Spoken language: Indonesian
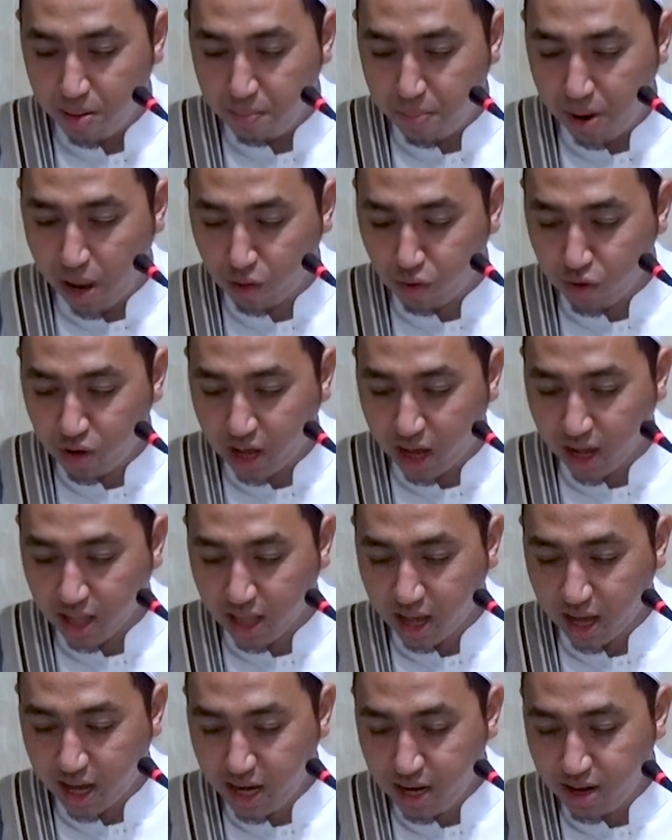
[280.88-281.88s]
beliau itu
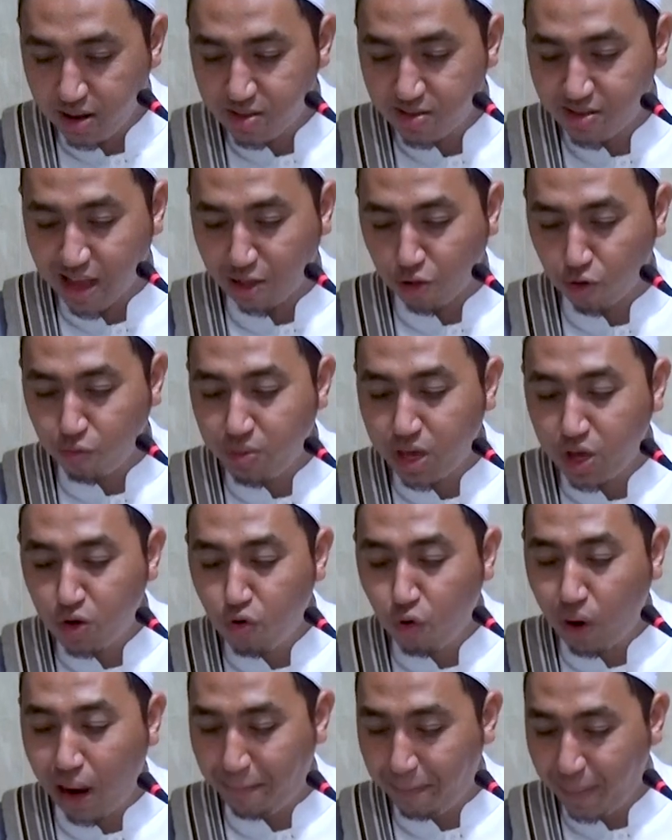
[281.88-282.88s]
dikatakan satu
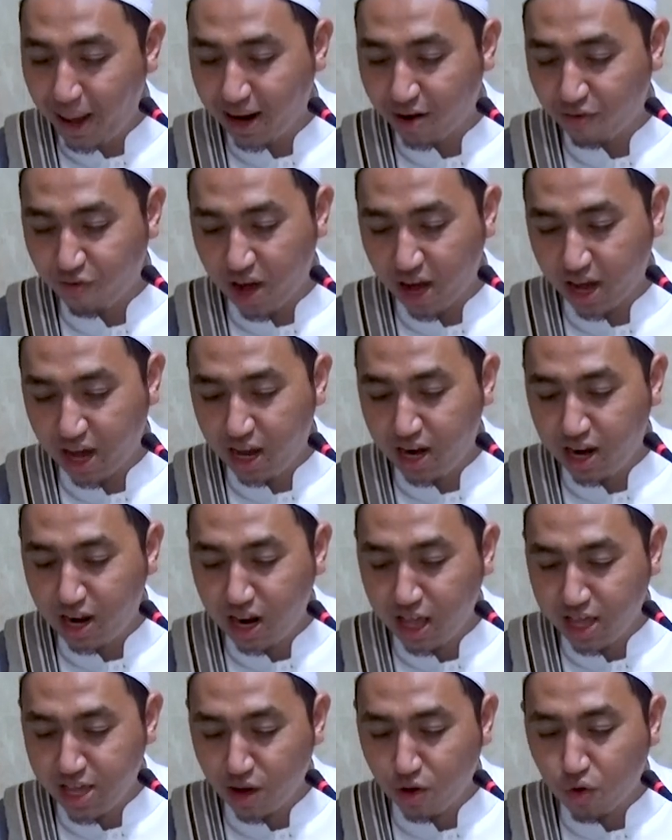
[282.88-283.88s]
minggu lapar fakana
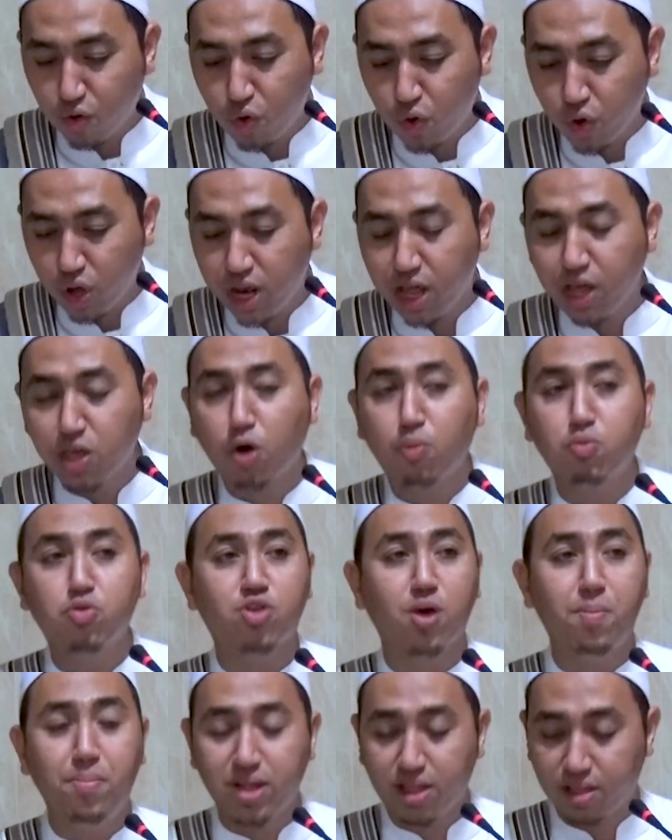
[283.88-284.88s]
la yaqulu ila
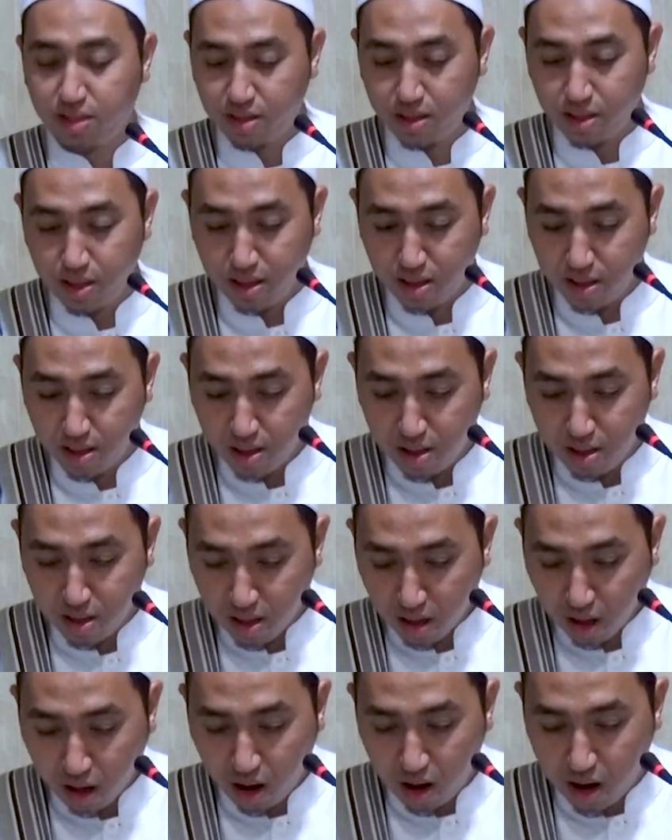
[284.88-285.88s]
sabat.
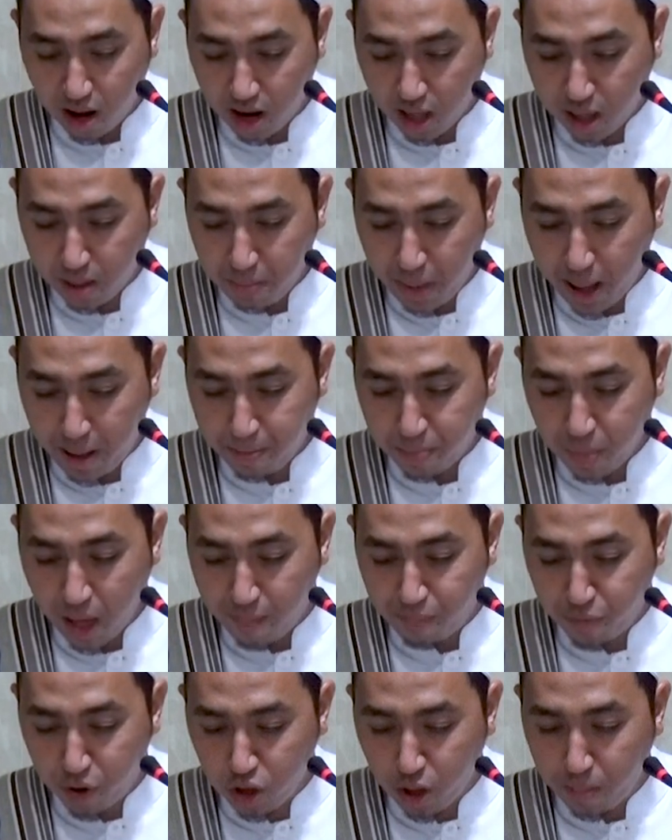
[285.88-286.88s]
Kalau Imam
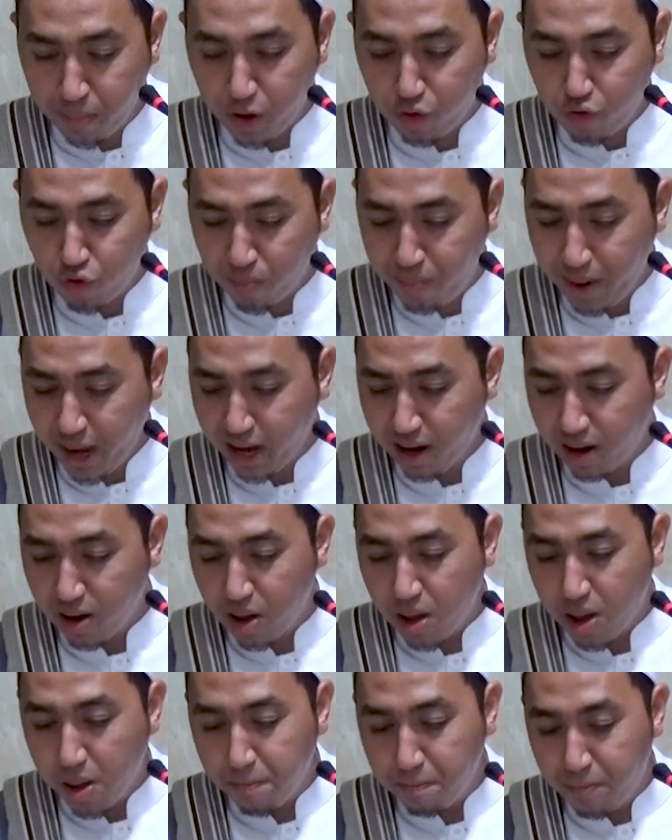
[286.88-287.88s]
Abdullah bin Zubair
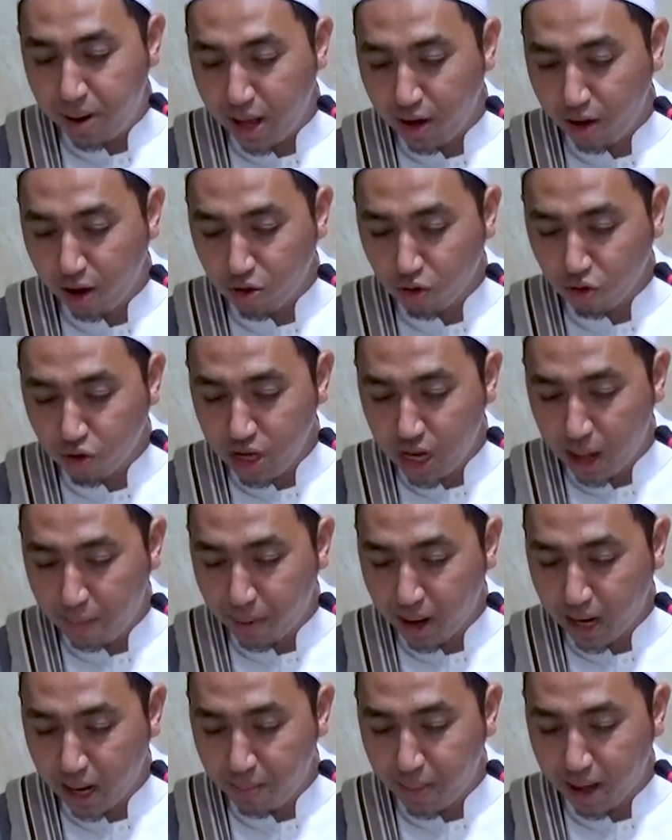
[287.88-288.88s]
beliau itu tidak
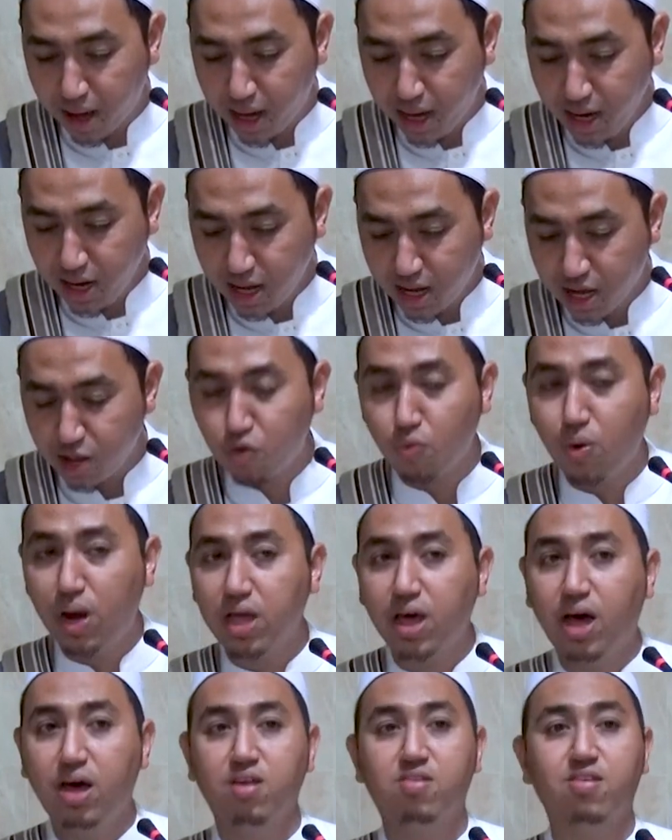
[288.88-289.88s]
pernah makan
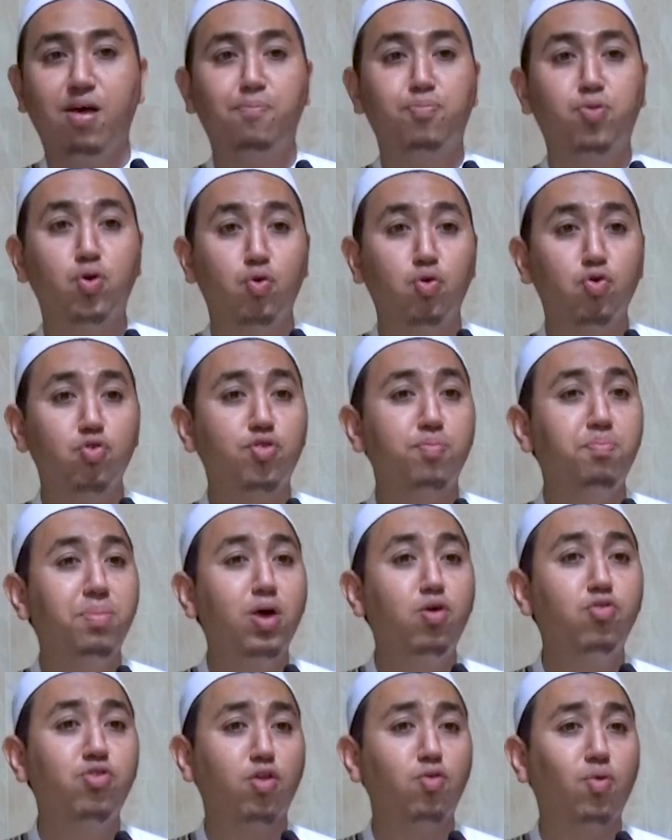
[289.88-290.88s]
kecuali hari Sabtu,
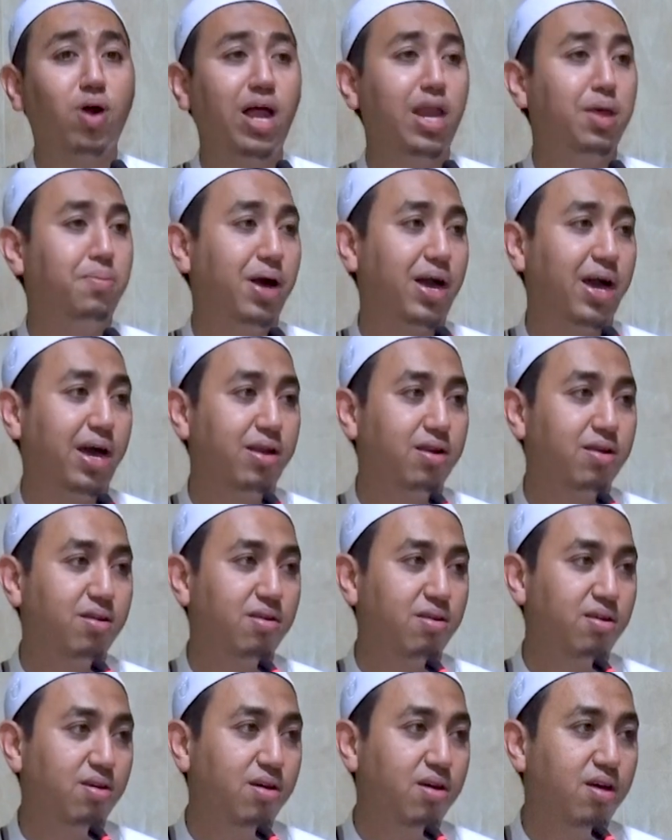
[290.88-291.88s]
seminggu satu kali makan.
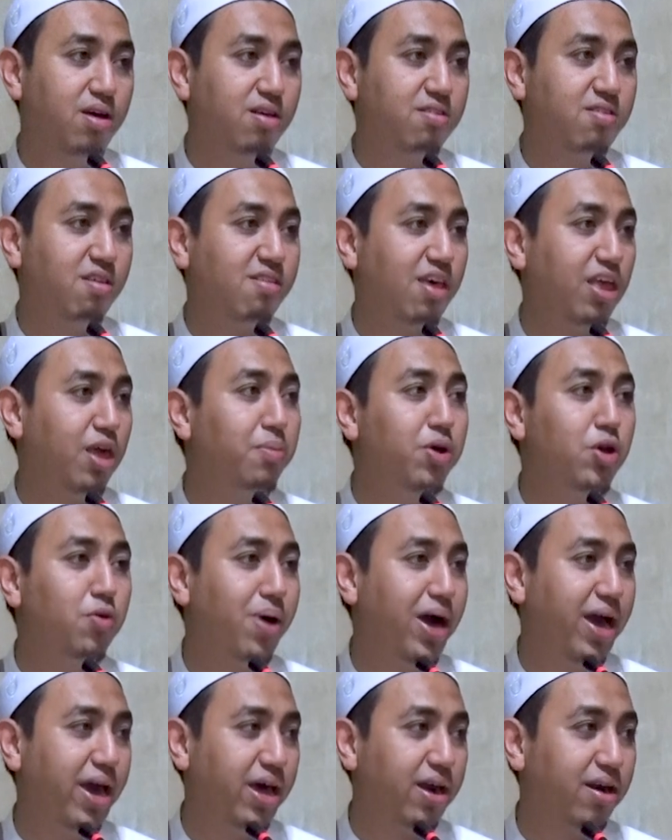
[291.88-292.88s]
Sisanya minum
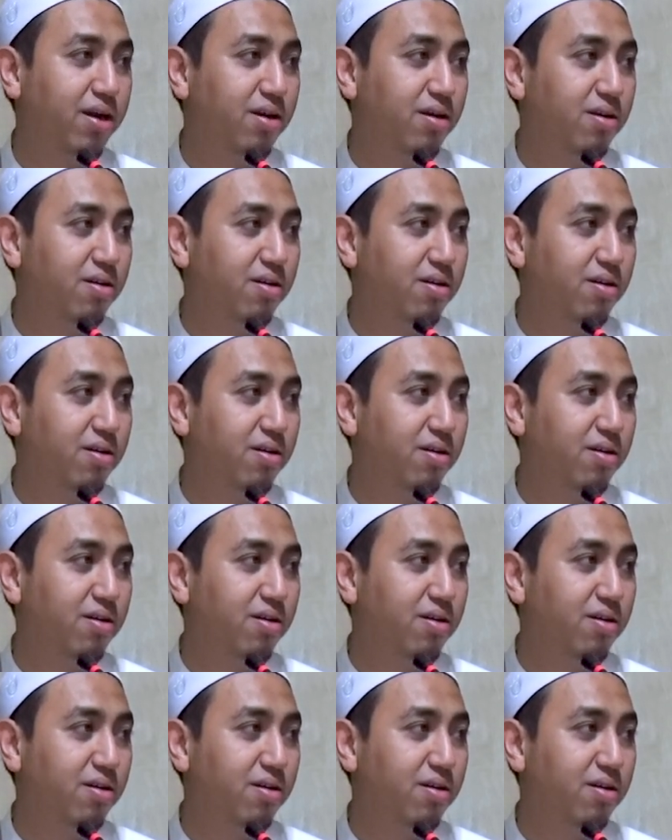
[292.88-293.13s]
air.